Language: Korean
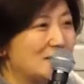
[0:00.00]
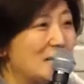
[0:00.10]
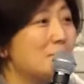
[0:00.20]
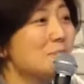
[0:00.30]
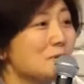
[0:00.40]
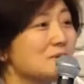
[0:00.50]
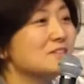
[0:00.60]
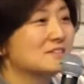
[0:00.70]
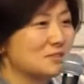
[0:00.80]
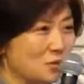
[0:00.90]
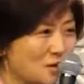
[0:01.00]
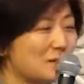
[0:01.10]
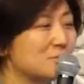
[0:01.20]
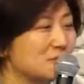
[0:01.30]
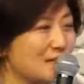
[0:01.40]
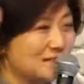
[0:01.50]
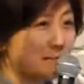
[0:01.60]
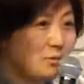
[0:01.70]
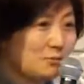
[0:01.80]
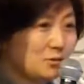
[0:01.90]
3번은 정확합니다.
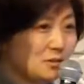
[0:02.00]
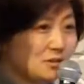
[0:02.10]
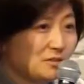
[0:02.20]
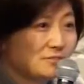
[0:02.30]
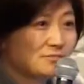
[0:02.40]
3번 분들.